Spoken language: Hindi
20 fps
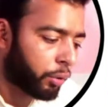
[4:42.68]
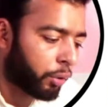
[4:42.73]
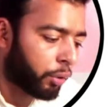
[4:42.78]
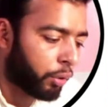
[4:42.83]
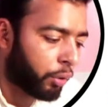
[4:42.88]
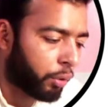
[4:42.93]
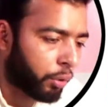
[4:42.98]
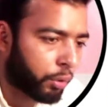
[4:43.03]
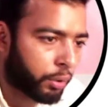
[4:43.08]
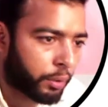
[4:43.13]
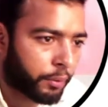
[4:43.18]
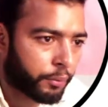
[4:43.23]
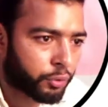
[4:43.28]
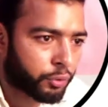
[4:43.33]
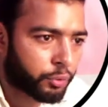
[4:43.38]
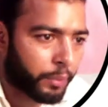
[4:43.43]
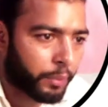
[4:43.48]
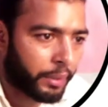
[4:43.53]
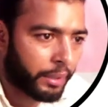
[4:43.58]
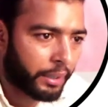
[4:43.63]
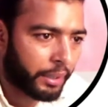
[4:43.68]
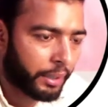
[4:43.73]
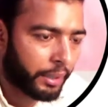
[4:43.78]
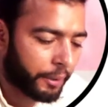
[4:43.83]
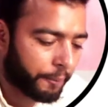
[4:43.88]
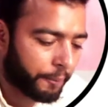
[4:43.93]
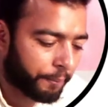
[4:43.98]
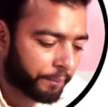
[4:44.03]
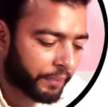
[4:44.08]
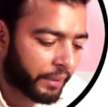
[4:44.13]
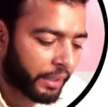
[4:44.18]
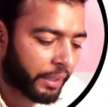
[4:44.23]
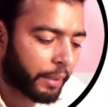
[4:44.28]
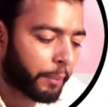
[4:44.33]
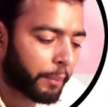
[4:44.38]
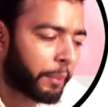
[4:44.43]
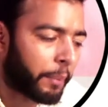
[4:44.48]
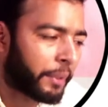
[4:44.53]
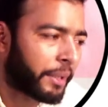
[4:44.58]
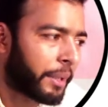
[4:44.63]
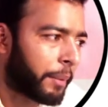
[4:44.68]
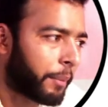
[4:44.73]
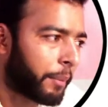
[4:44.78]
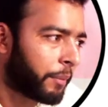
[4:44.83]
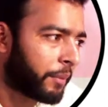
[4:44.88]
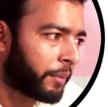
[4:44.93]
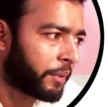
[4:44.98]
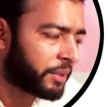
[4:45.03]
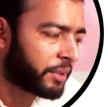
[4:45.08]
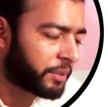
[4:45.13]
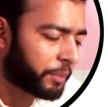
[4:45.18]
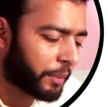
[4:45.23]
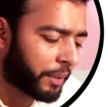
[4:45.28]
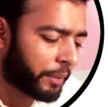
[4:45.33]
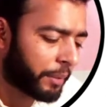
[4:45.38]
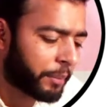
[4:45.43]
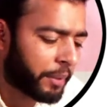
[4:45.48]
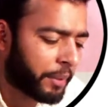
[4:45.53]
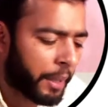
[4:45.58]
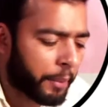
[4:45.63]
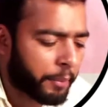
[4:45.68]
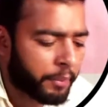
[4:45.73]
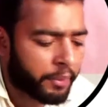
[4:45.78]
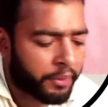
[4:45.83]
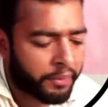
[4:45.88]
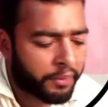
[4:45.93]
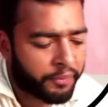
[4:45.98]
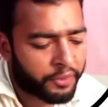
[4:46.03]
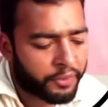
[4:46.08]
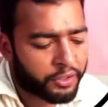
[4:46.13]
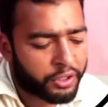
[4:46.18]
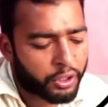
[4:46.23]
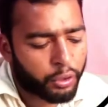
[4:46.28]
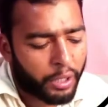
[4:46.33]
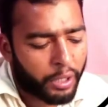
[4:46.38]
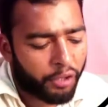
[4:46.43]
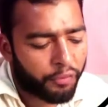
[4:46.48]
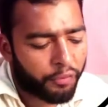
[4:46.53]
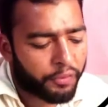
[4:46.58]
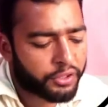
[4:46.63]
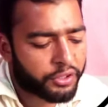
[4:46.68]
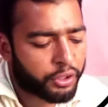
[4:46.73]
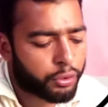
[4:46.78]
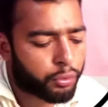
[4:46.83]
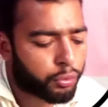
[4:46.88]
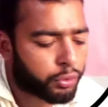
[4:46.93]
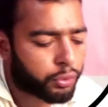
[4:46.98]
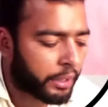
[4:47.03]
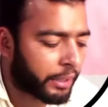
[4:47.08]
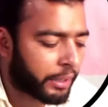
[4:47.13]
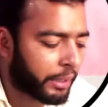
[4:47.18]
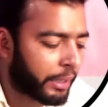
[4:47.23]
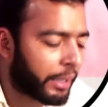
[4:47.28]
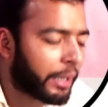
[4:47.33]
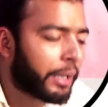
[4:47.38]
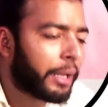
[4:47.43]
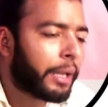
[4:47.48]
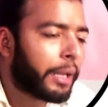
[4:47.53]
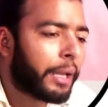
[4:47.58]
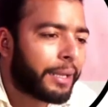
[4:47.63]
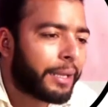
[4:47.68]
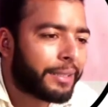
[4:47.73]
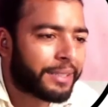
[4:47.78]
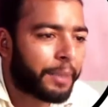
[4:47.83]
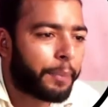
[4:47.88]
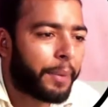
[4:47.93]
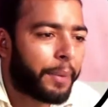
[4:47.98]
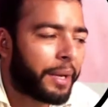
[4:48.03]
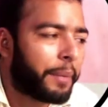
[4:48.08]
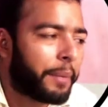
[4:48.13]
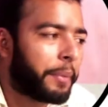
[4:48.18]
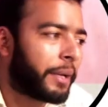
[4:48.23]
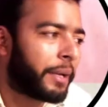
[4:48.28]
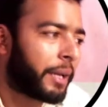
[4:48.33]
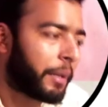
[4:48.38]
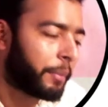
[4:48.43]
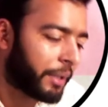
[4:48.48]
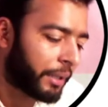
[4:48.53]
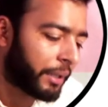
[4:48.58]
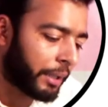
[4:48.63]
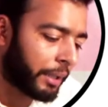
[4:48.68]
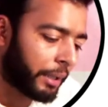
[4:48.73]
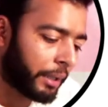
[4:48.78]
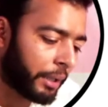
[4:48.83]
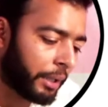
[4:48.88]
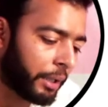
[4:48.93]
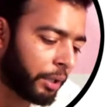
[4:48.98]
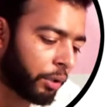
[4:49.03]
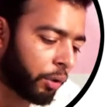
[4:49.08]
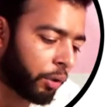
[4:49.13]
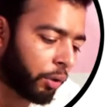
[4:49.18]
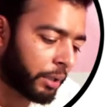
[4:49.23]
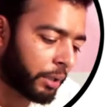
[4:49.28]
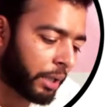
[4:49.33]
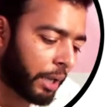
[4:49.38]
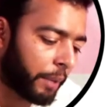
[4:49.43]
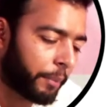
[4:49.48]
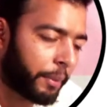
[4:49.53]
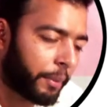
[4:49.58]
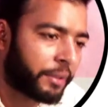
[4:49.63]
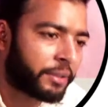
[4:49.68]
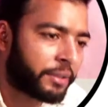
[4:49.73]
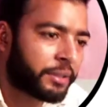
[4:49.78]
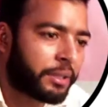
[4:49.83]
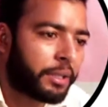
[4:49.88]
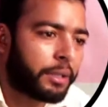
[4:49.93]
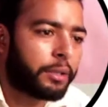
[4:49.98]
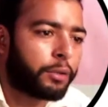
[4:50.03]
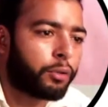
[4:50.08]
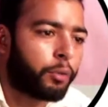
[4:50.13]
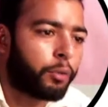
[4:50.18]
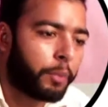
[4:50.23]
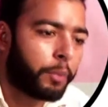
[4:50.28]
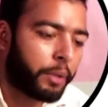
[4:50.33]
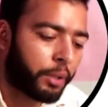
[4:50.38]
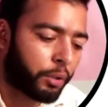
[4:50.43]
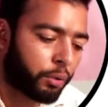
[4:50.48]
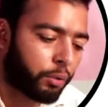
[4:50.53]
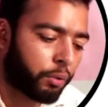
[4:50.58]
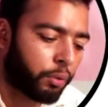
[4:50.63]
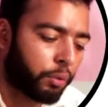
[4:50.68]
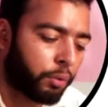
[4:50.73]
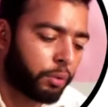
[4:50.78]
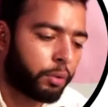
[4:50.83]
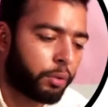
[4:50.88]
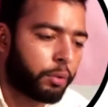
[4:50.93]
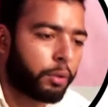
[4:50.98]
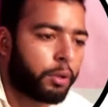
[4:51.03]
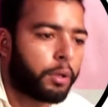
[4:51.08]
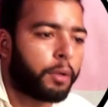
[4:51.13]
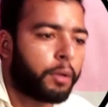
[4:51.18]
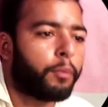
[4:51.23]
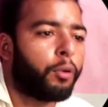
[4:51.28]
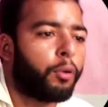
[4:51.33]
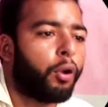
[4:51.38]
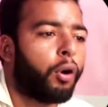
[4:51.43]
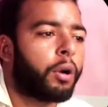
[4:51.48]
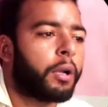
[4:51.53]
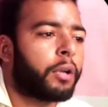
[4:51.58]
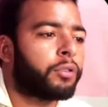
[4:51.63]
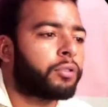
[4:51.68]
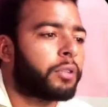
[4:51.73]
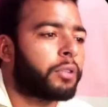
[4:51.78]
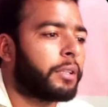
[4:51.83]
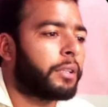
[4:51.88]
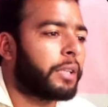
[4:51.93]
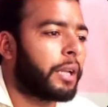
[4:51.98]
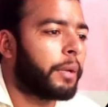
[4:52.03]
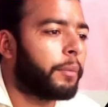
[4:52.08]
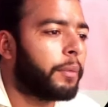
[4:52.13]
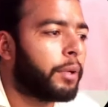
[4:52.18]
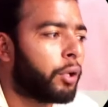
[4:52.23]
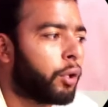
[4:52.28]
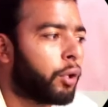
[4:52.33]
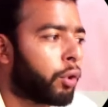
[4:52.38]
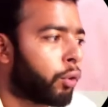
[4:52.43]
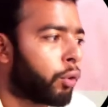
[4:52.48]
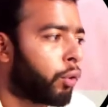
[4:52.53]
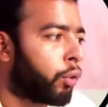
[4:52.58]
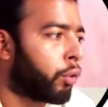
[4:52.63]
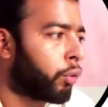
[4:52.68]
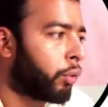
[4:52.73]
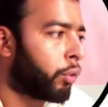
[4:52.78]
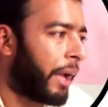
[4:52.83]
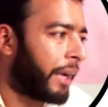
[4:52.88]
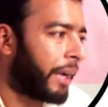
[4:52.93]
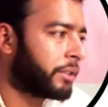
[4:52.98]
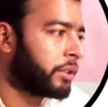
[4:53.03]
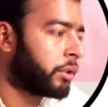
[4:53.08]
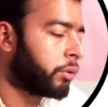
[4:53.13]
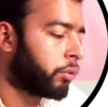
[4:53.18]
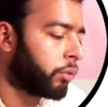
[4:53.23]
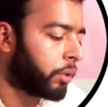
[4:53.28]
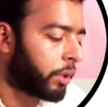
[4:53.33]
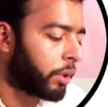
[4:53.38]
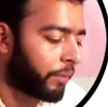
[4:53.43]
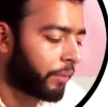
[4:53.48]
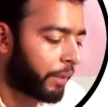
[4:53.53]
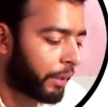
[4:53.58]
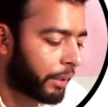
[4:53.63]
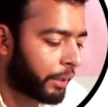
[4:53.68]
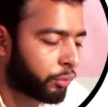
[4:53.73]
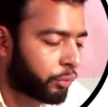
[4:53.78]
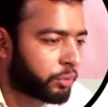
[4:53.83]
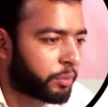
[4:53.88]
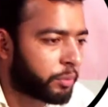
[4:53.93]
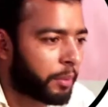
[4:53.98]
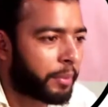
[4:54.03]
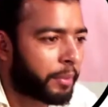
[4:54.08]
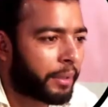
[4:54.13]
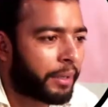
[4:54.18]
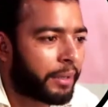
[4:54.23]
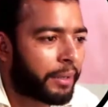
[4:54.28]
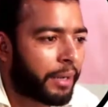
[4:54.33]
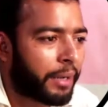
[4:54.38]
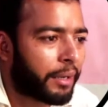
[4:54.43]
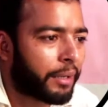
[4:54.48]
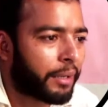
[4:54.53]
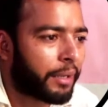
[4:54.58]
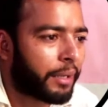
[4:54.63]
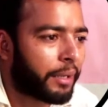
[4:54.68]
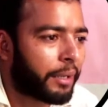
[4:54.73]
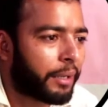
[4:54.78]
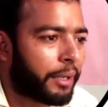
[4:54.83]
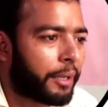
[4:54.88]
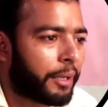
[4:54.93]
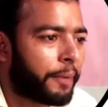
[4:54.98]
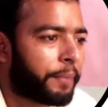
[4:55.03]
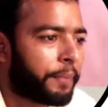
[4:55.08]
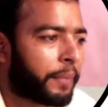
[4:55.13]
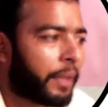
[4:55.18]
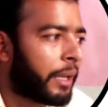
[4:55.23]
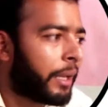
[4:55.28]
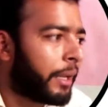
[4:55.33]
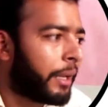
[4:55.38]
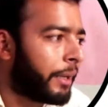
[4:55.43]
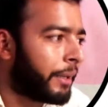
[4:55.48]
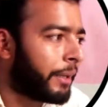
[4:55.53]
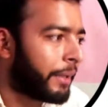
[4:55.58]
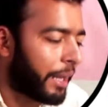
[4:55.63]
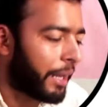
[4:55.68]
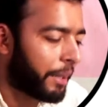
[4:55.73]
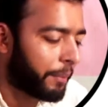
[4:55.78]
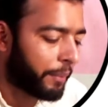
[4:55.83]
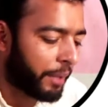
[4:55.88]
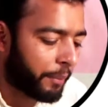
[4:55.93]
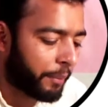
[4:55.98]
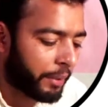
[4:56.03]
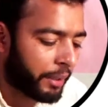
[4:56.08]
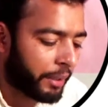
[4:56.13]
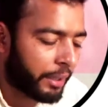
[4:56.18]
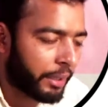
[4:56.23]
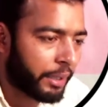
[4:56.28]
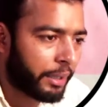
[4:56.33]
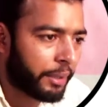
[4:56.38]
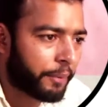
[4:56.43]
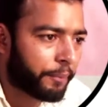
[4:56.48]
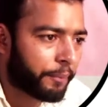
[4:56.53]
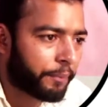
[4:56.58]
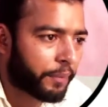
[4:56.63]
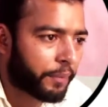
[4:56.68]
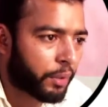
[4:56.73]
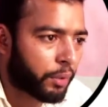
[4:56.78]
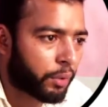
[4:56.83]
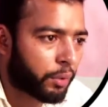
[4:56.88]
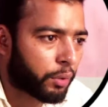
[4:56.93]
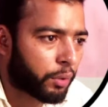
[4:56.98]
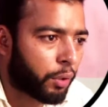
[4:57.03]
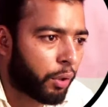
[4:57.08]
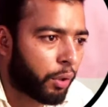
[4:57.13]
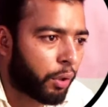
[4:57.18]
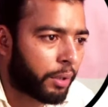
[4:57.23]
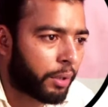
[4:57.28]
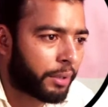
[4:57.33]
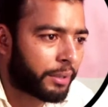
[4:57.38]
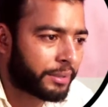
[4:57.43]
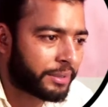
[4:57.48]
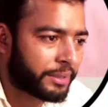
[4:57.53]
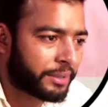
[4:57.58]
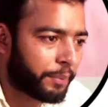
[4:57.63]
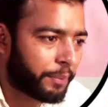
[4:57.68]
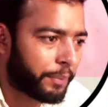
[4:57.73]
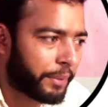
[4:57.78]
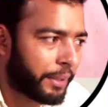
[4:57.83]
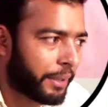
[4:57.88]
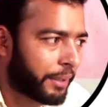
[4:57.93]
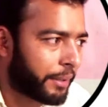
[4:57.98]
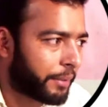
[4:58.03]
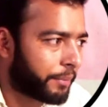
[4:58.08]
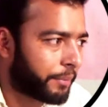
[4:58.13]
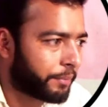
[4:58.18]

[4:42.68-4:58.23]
और उसमें ई e, मतलब इसमें हम भी हम फंक्शन एरो फंक्शन यूज़ करेंगे इसका पैरामीटर हम देंगे ई e और यहाँ पे इसके जो मेन ब्लॉक है उसके अंदर हम कोड को एग्जीक्यूट करवाएंगे इसमें हम रिटर्न करेंगे रिटर्न में हम ई डॉट सिपलेट